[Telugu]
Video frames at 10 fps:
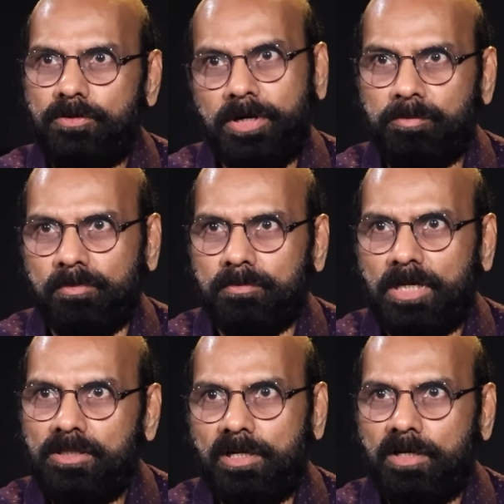డ్రీమ్
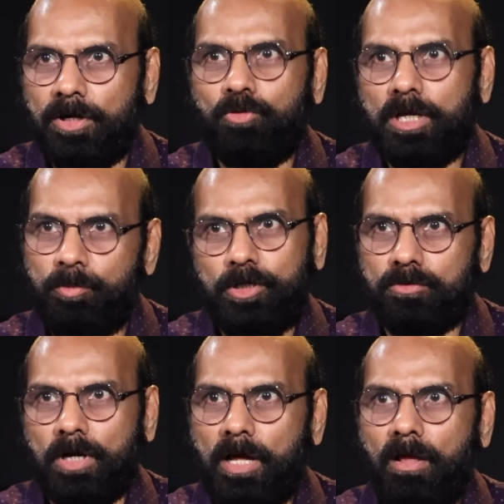అందరి రిక్వైర్మెంట్
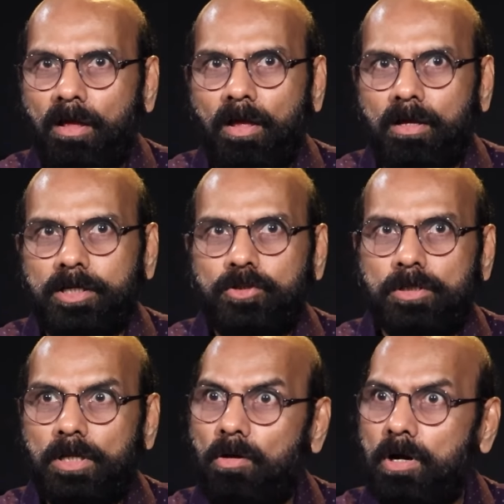కూడా
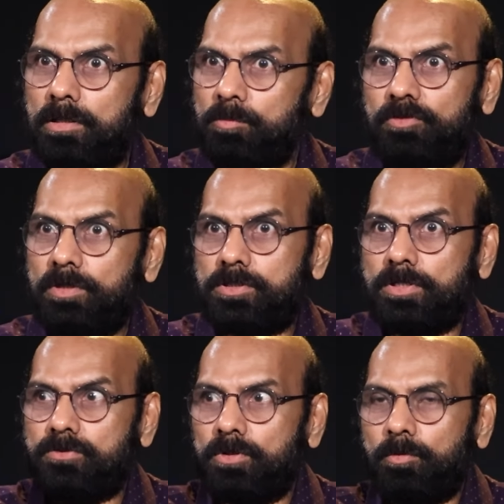ఎందుకంటే లాంగ్ టర్మ్ ఇన్వెస్ట్
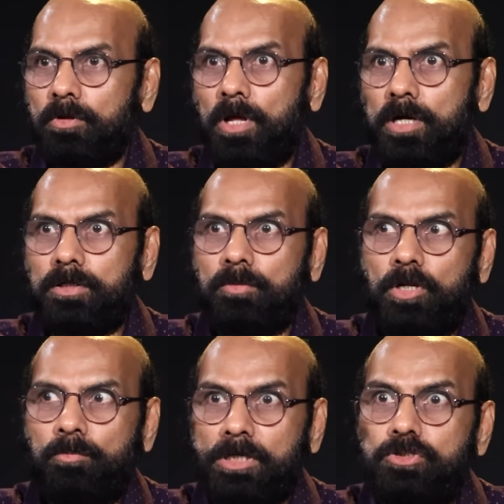చేస్తున్నప్పుడు లాంగ్ టర్మ్లో